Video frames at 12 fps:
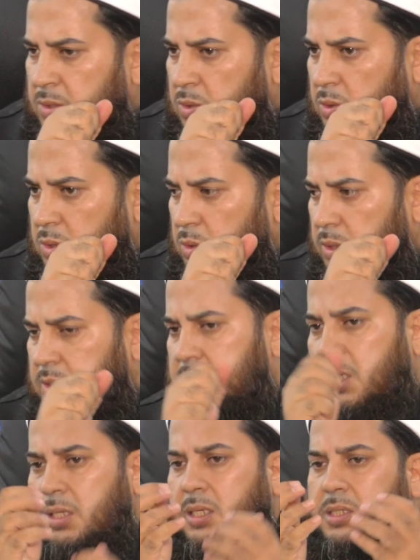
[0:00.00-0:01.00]
तो यो
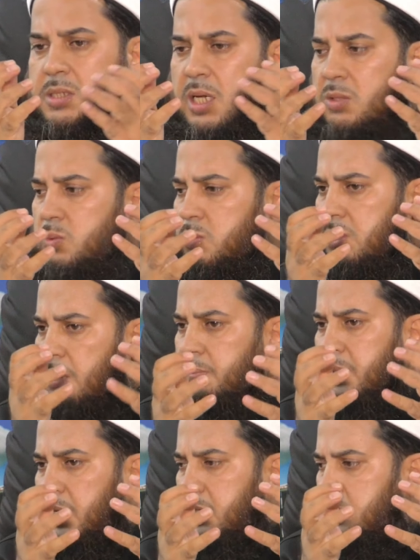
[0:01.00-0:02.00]
इंसान की सातों
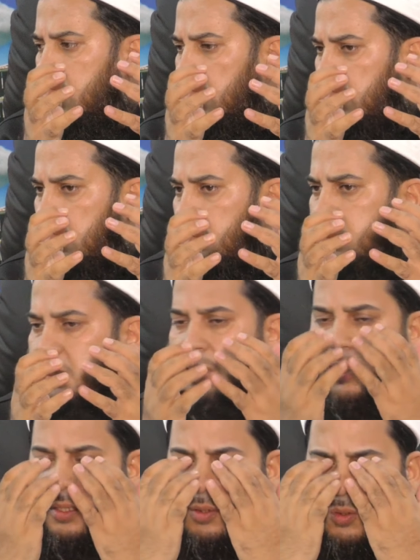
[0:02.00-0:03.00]
तब के साथ
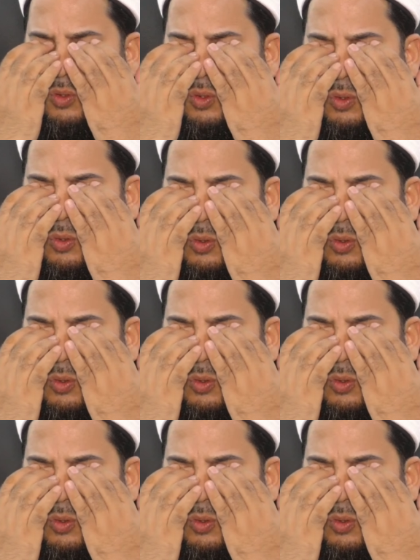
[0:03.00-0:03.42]
दरवाज़े हैं दो